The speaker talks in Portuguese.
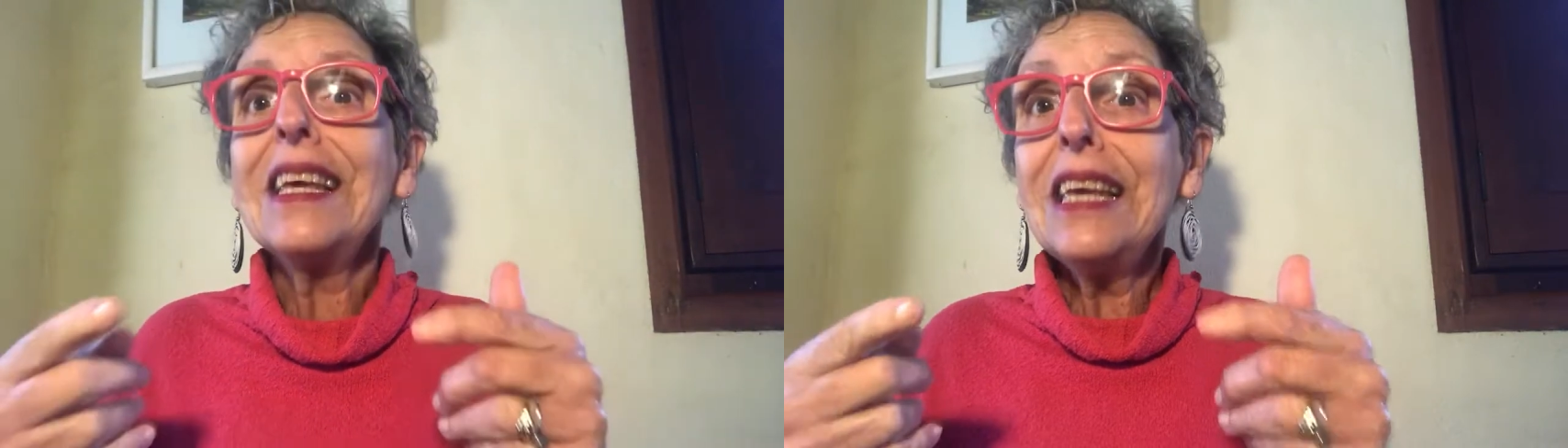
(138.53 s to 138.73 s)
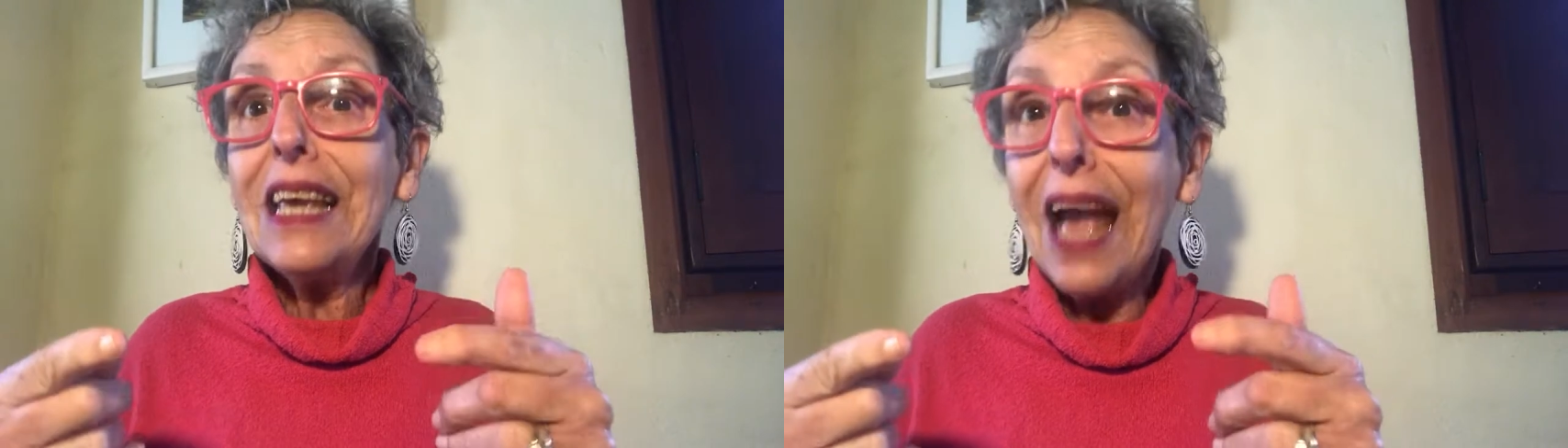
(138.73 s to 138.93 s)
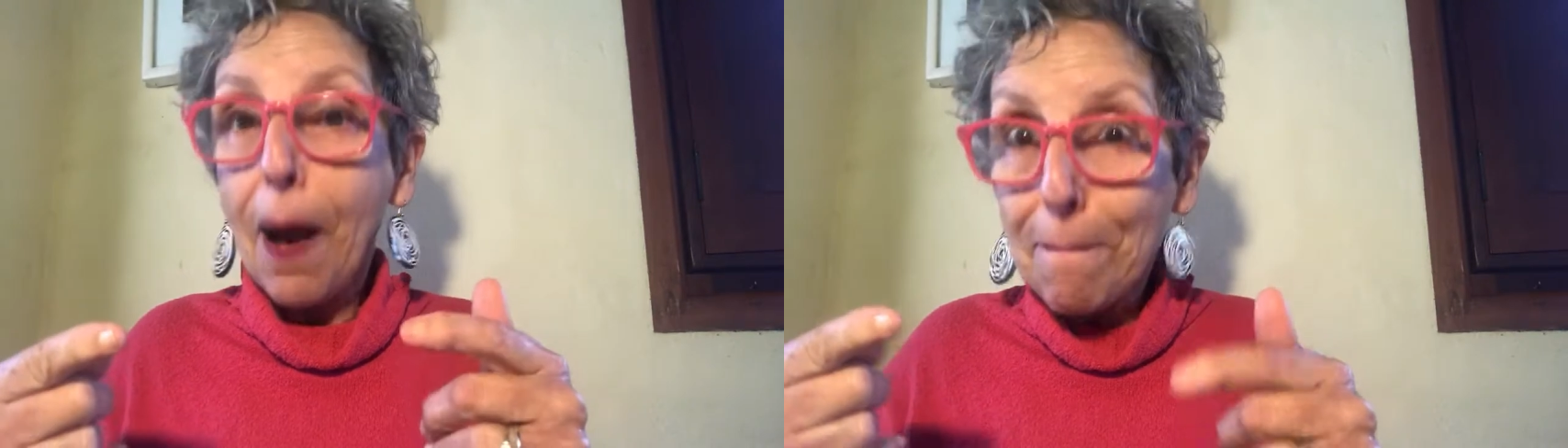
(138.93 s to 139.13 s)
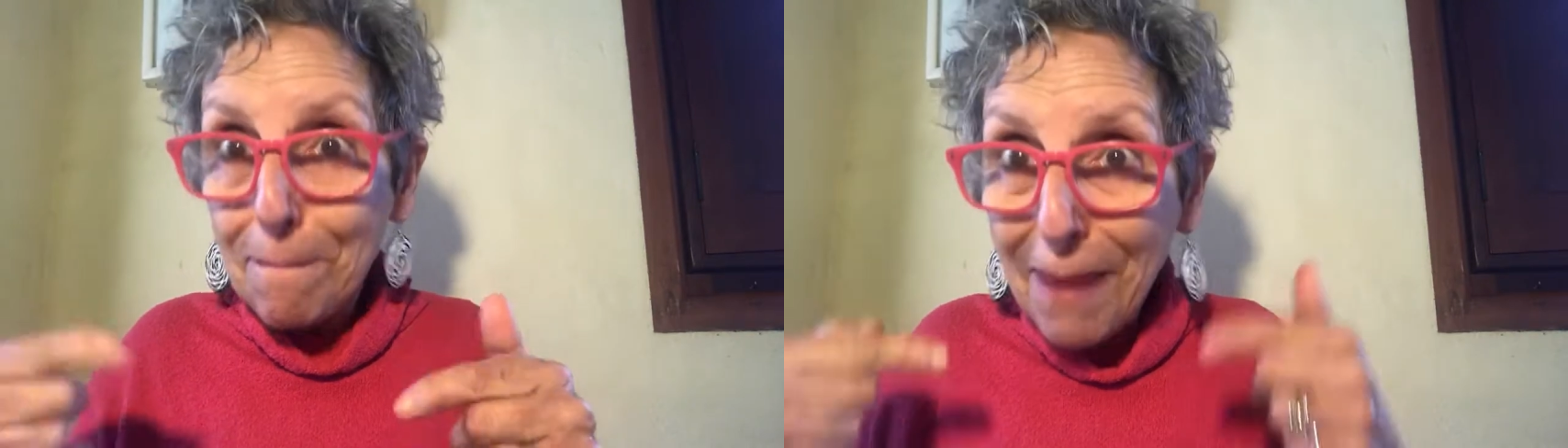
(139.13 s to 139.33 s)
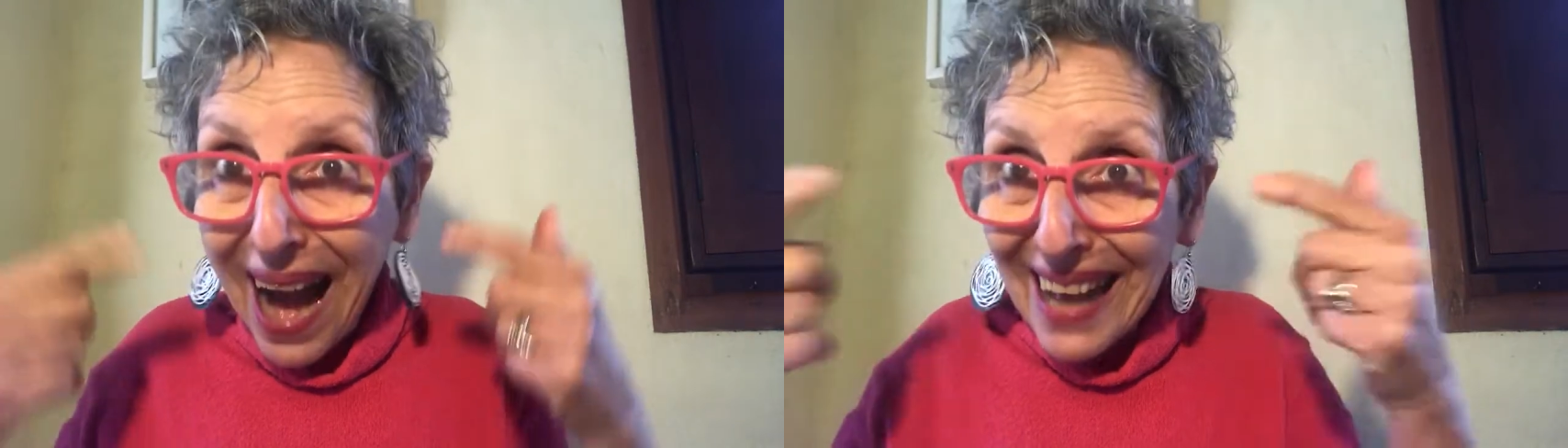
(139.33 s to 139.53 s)
E a
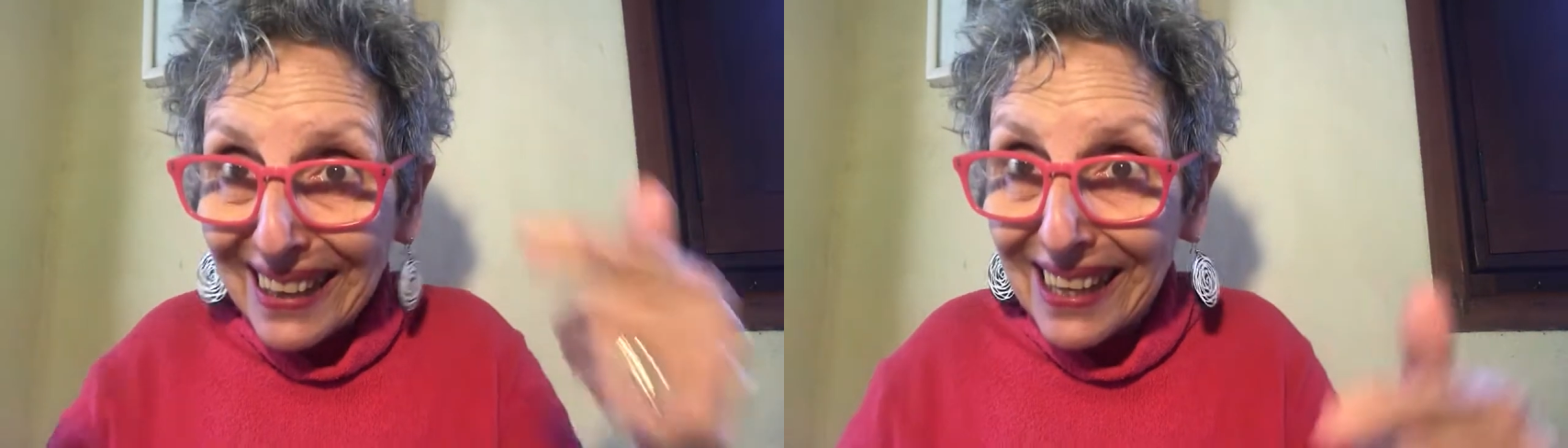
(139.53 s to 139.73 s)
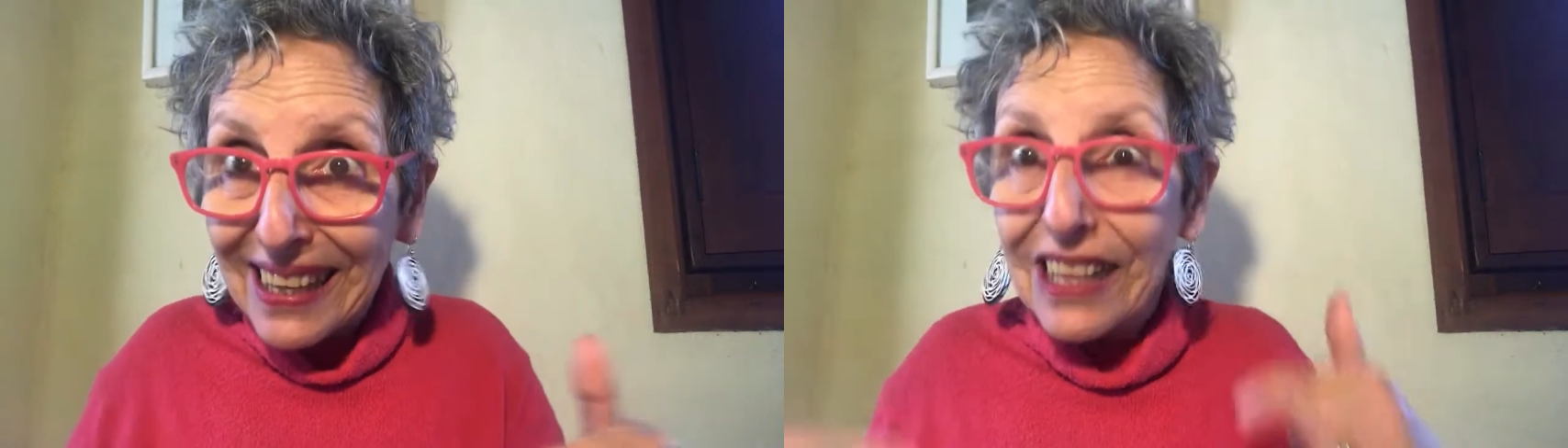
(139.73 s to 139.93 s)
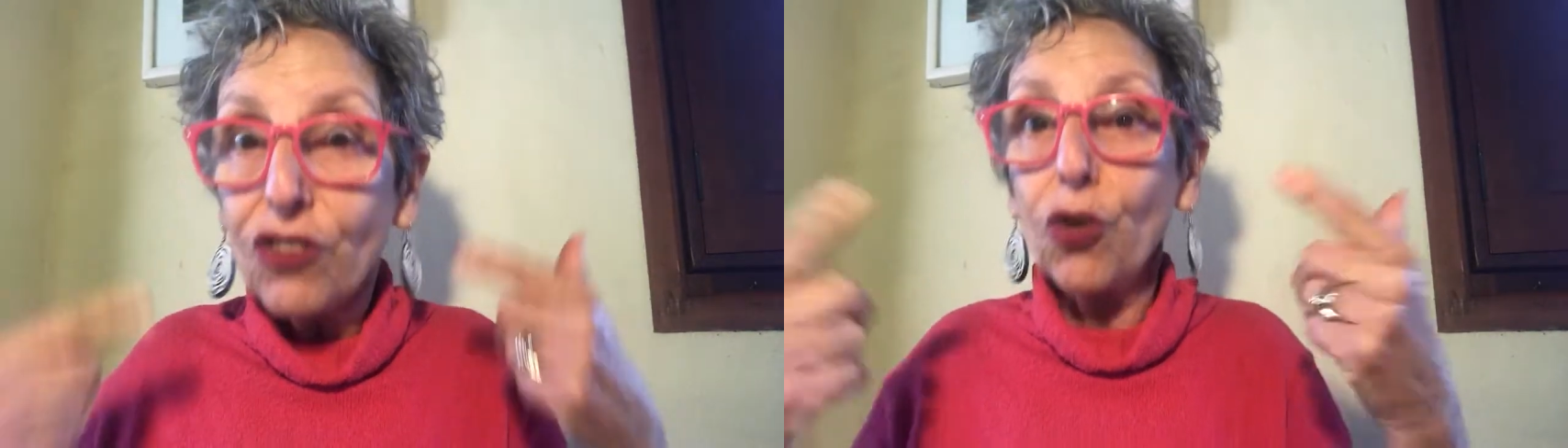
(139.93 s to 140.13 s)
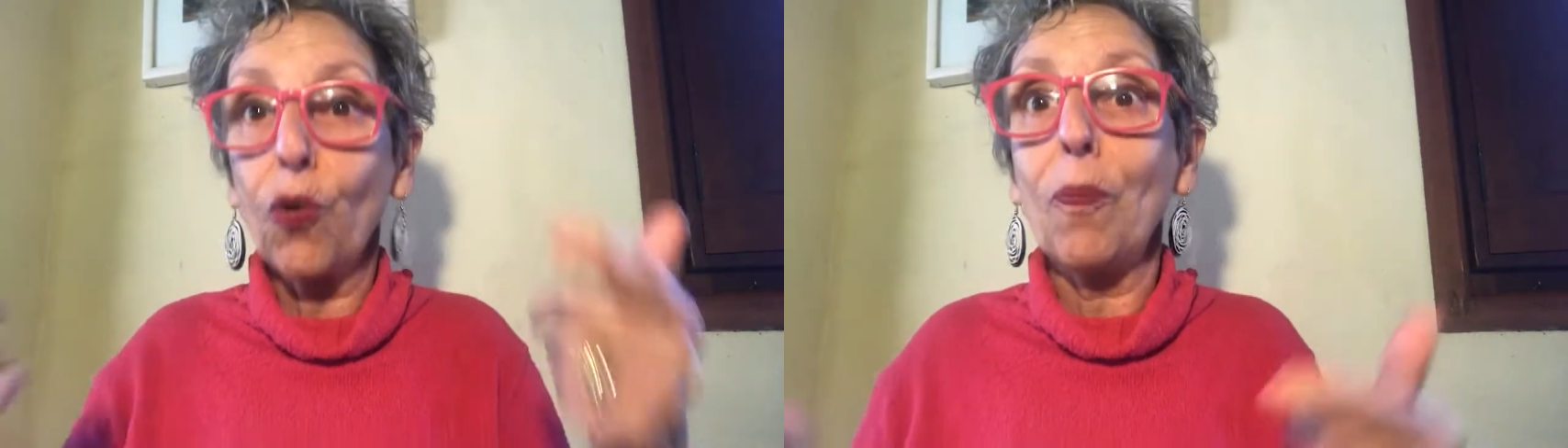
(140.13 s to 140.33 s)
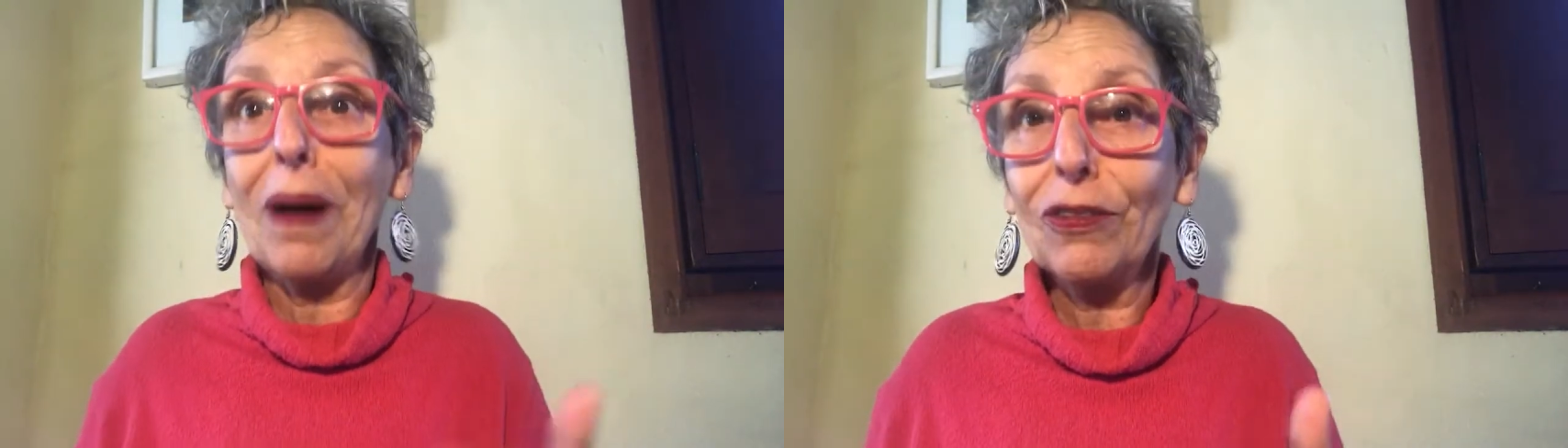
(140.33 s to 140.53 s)
máquina de
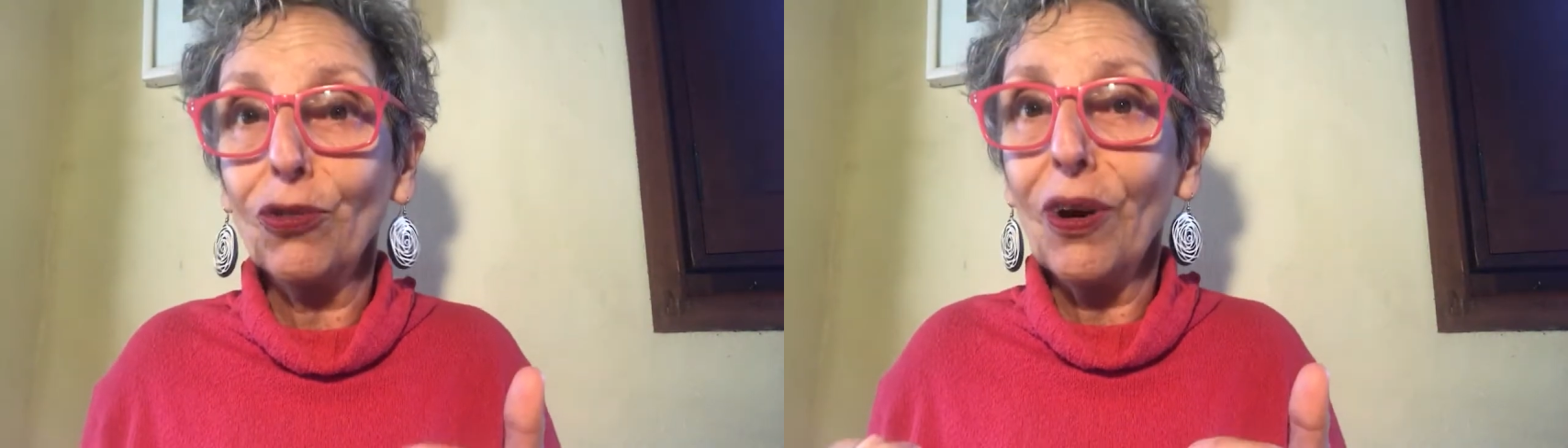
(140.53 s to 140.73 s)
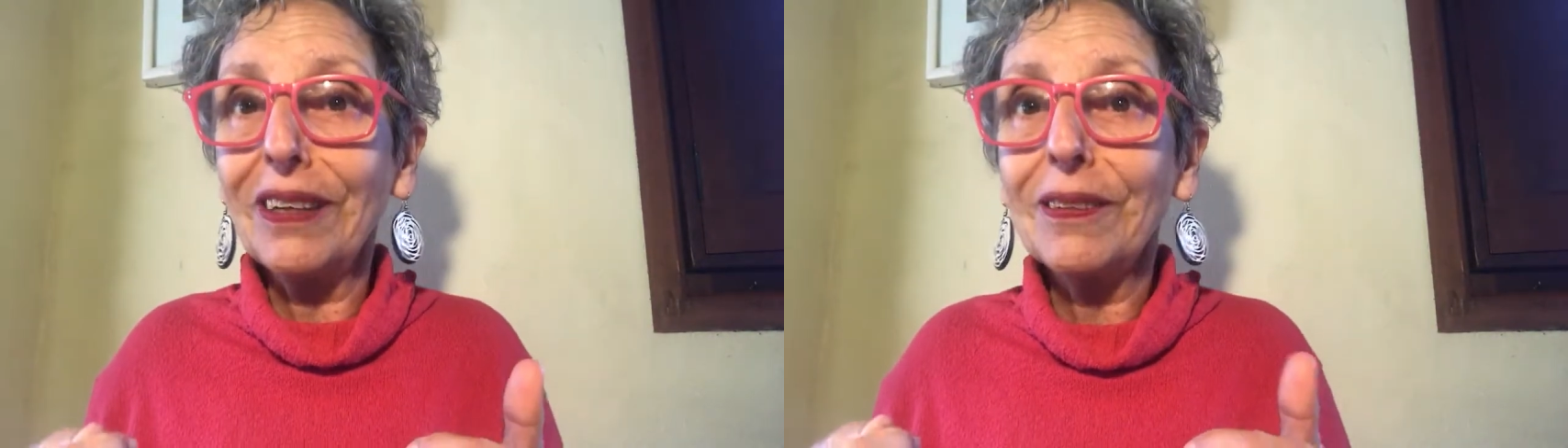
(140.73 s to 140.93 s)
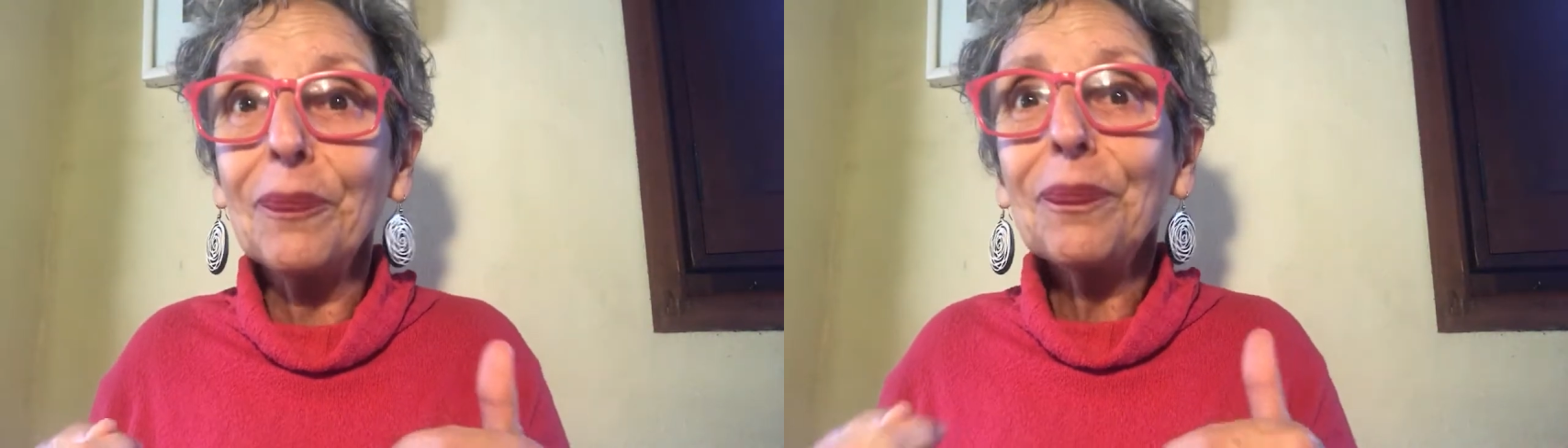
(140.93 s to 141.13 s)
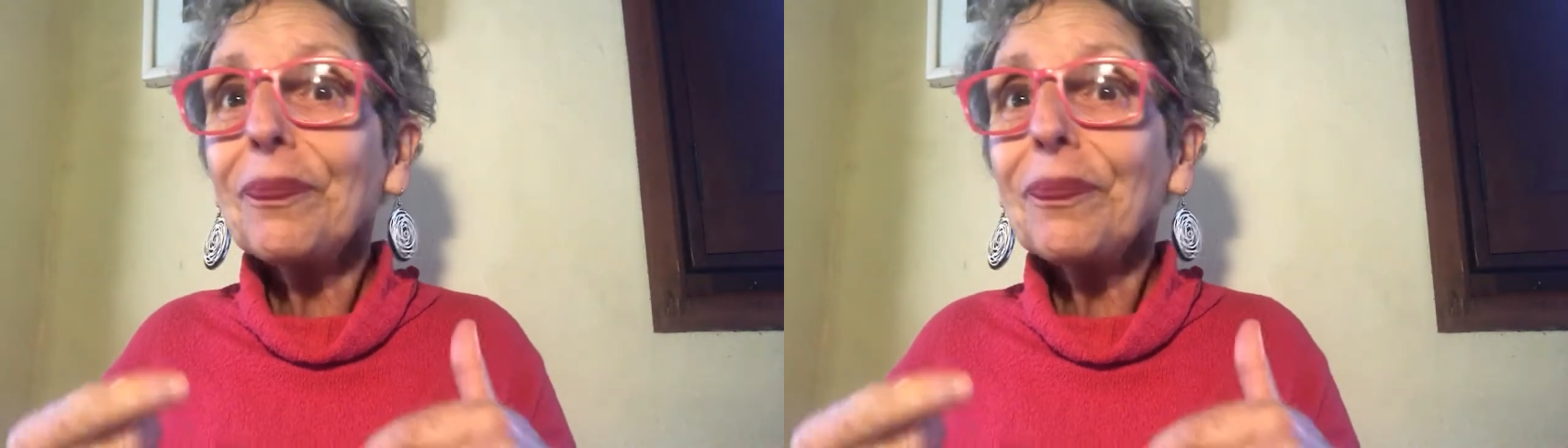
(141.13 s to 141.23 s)
ocupações